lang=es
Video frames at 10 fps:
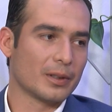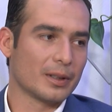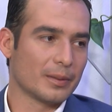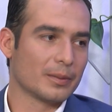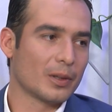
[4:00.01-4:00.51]

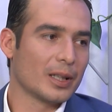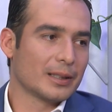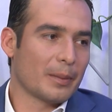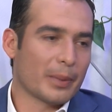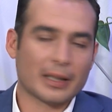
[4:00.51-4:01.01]
toda,
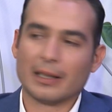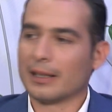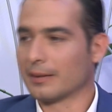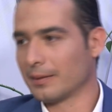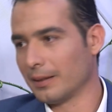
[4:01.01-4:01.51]
esta parte,
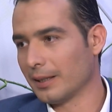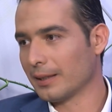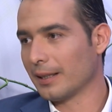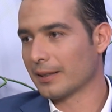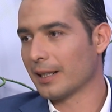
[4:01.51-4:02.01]
las,
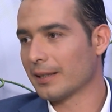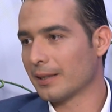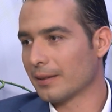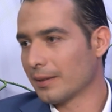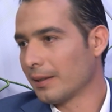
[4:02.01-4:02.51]

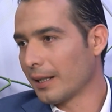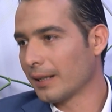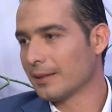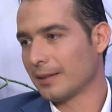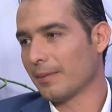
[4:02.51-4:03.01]
crisis, la
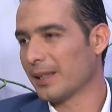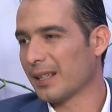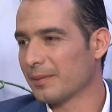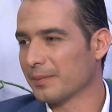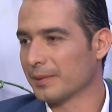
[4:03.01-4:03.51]
gente estaba
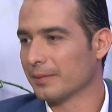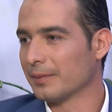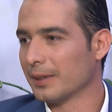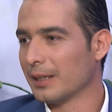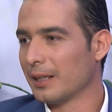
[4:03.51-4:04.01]
como,
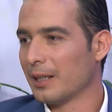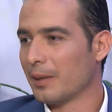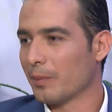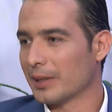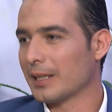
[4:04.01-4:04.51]

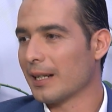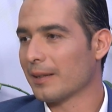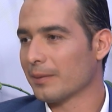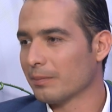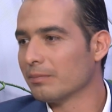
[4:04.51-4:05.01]
pues
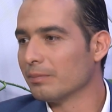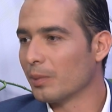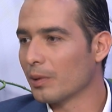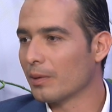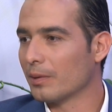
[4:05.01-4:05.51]
ya un
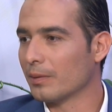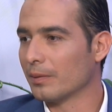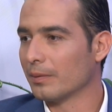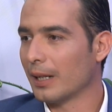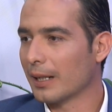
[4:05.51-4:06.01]

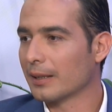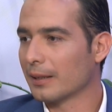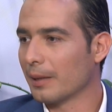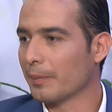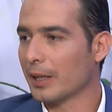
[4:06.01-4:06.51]
poco
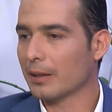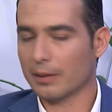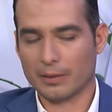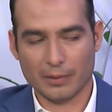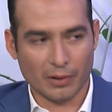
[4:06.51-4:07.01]
harta también.
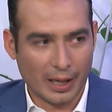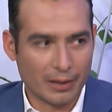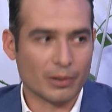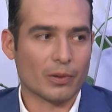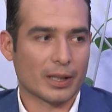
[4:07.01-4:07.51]
Lo que
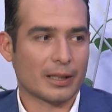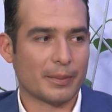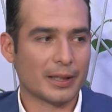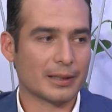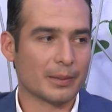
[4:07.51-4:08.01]
ocurre
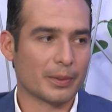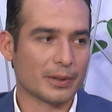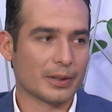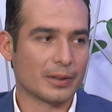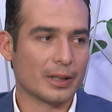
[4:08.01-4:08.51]
también en este
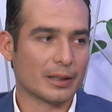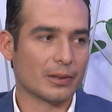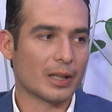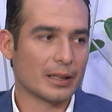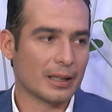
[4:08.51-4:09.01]
proceso
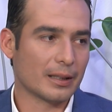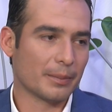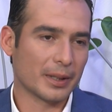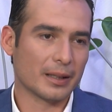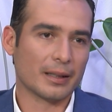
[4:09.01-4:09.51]
electoral, ya
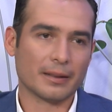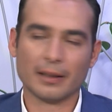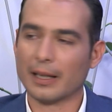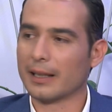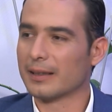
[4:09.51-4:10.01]
también
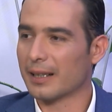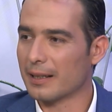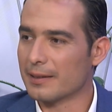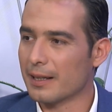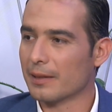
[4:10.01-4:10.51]
la gente
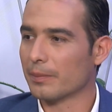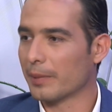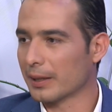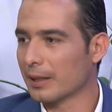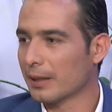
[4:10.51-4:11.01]
cansada de un
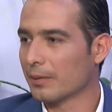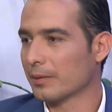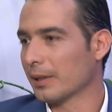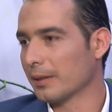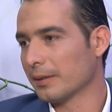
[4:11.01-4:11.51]

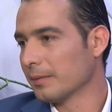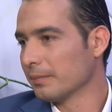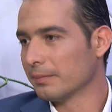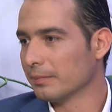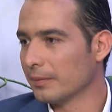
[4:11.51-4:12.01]
partido,
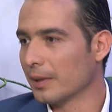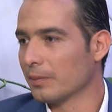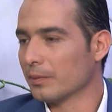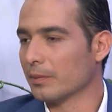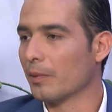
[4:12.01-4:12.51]
de
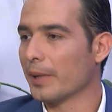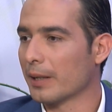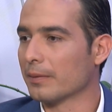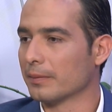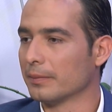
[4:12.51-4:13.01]
un Oye, pero a la